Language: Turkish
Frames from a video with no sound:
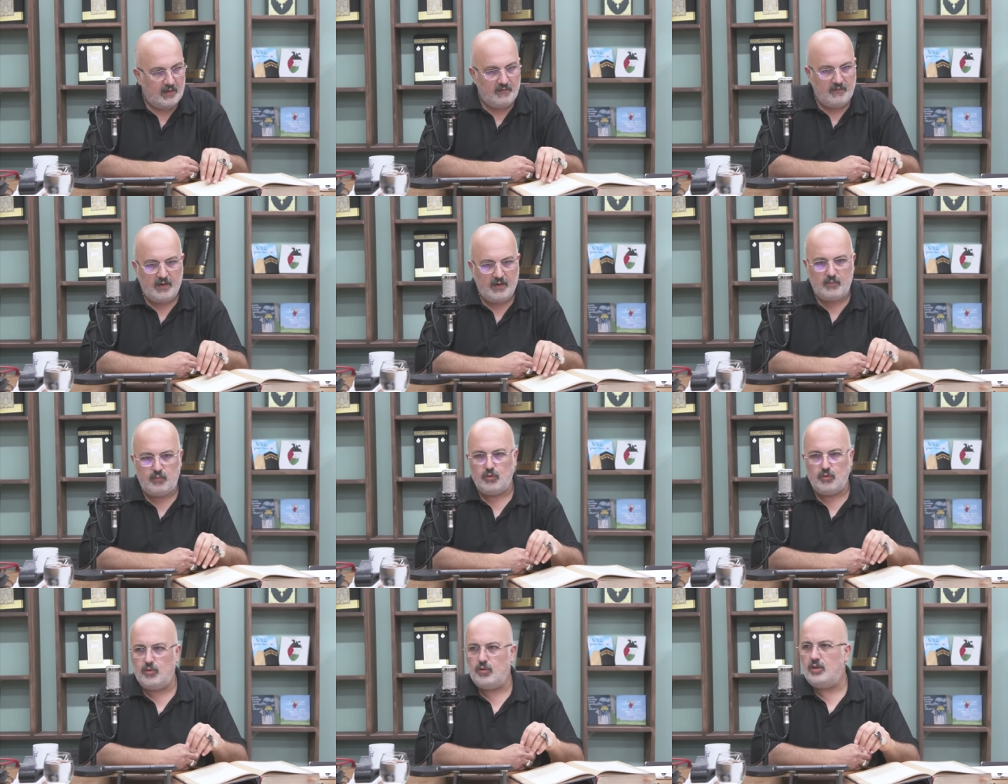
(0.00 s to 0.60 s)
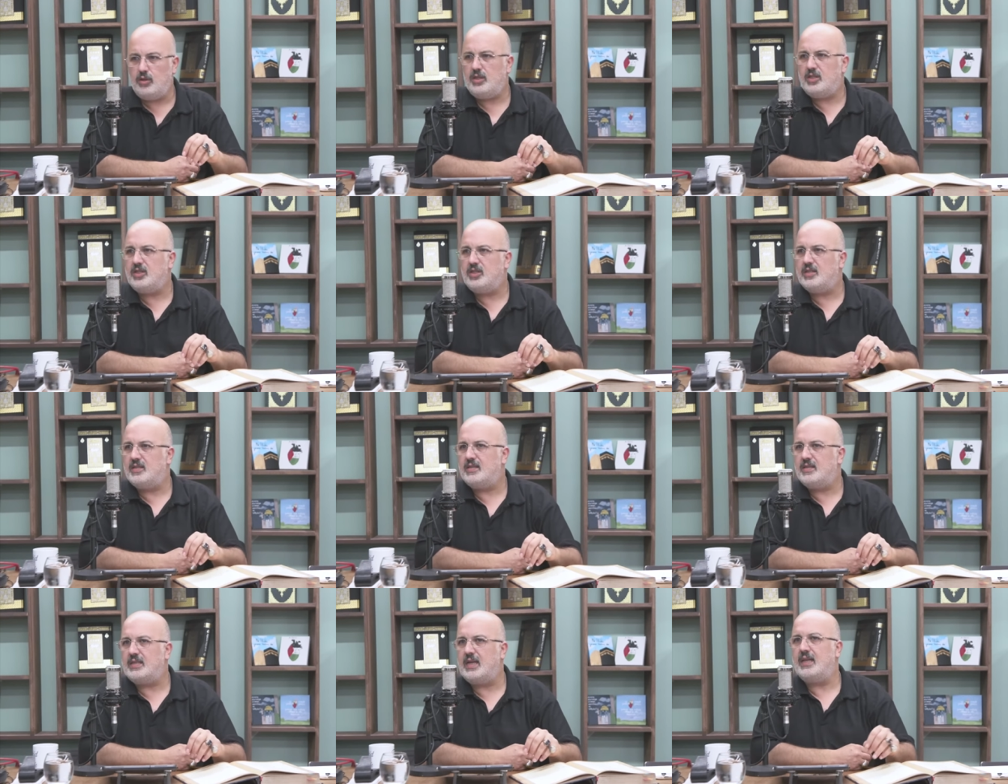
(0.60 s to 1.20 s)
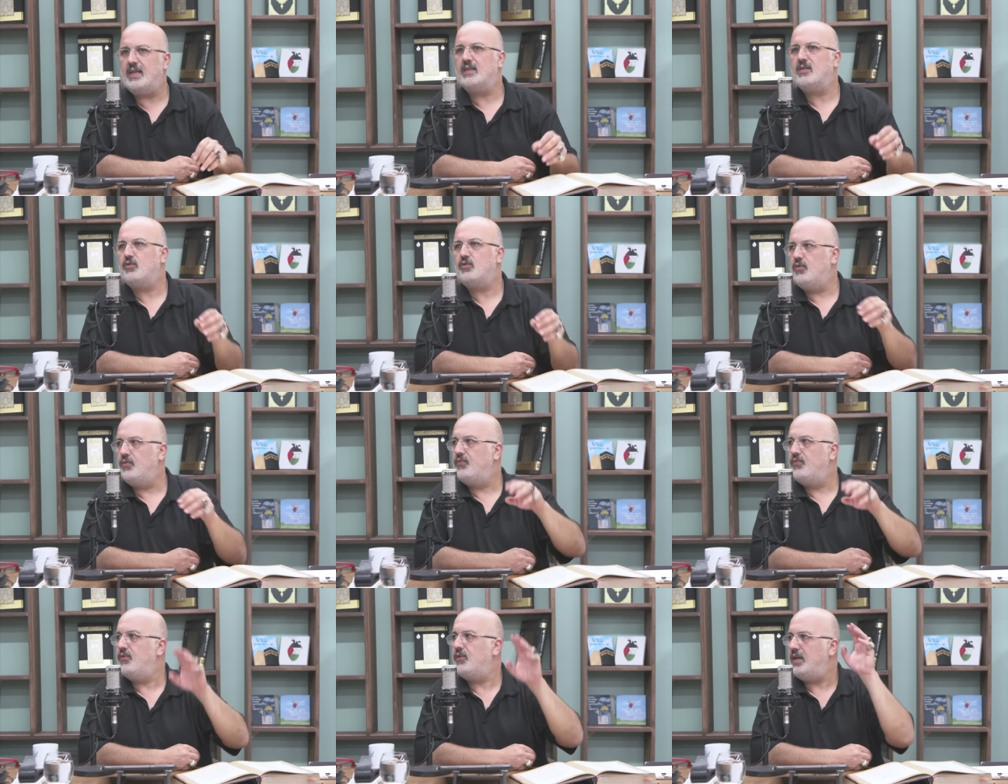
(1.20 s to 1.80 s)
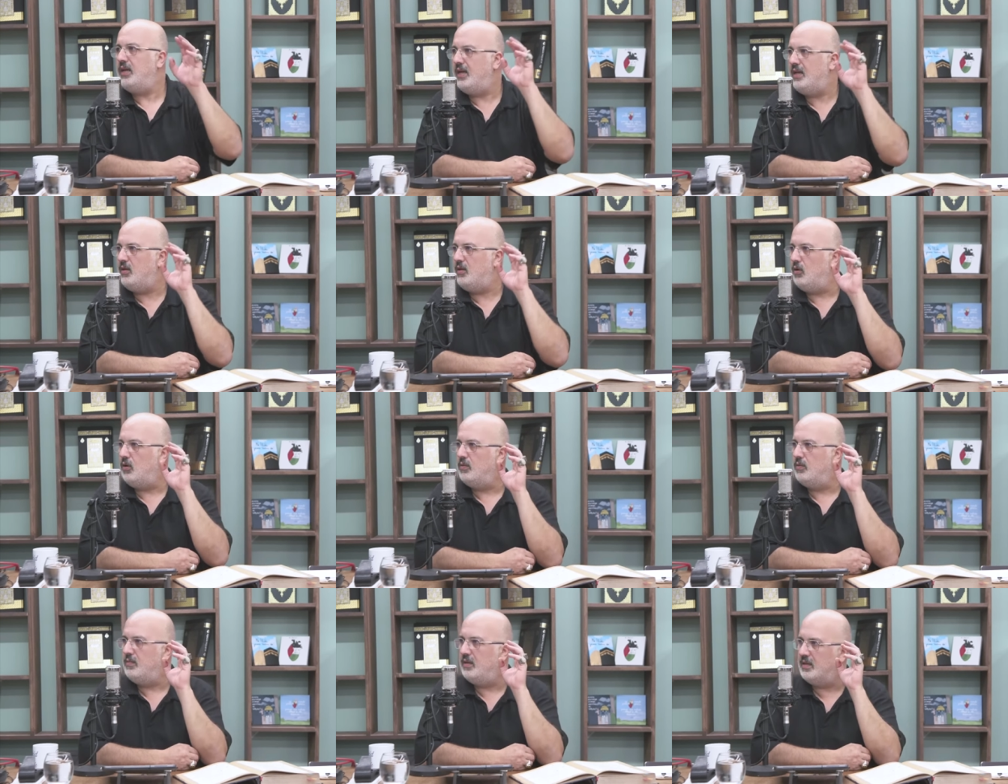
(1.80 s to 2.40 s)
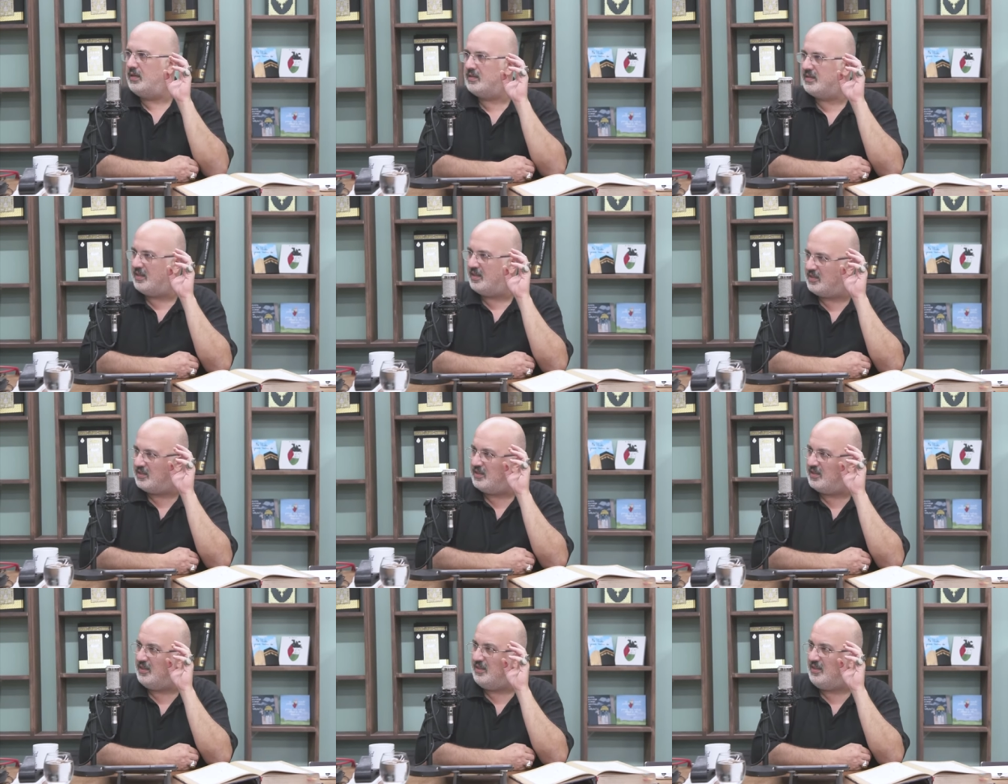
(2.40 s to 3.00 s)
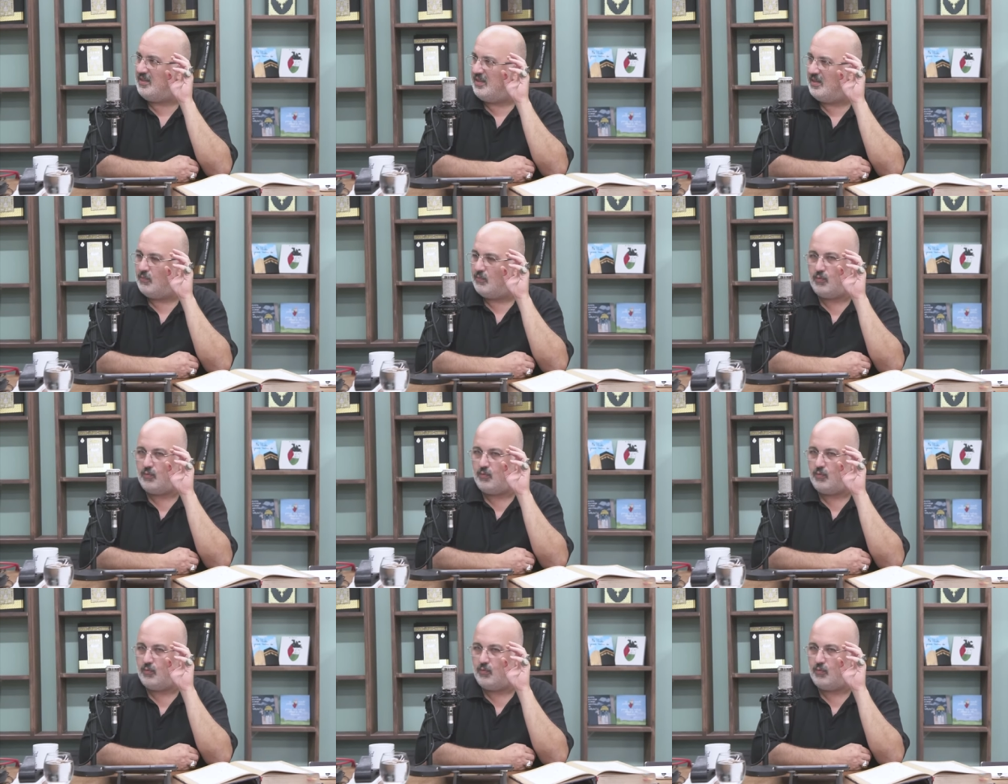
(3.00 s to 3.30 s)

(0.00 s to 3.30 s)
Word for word: Ve bunun için sen küfür ehli olmaktasın.